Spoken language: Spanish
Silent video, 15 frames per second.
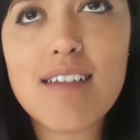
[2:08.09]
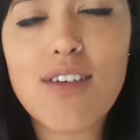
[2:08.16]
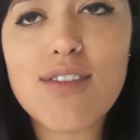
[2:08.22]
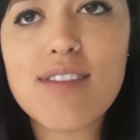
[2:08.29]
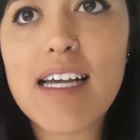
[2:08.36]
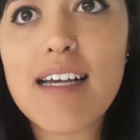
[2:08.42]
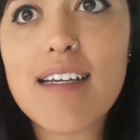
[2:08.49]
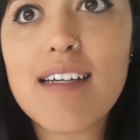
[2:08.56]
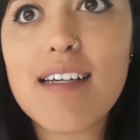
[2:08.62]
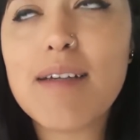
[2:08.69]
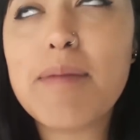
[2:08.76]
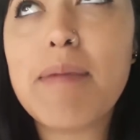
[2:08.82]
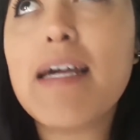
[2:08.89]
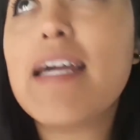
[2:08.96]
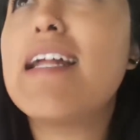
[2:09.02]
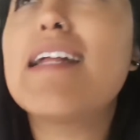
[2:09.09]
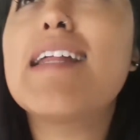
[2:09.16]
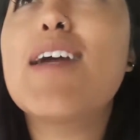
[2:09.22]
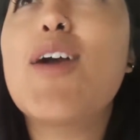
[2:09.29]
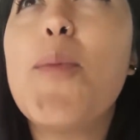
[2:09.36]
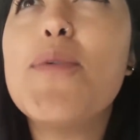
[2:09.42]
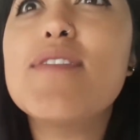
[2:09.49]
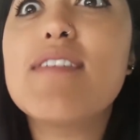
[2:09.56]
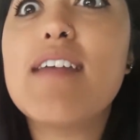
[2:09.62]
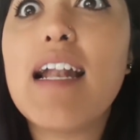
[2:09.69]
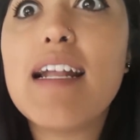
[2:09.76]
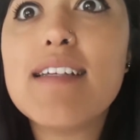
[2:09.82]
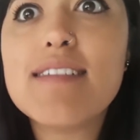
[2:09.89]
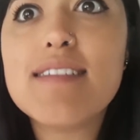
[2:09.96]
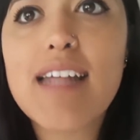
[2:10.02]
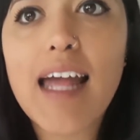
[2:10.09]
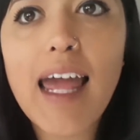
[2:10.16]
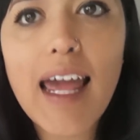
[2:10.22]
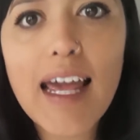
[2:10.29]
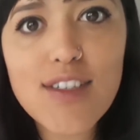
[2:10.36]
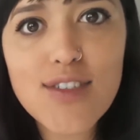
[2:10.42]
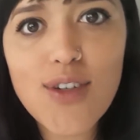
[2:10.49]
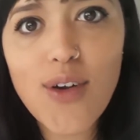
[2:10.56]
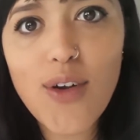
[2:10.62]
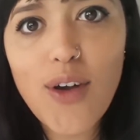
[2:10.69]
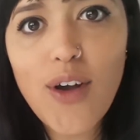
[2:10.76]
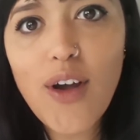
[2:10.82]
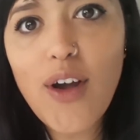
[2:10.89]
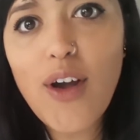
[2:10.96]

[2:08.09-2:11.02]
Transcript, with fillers: o sea, imagínate cómo sales de eso,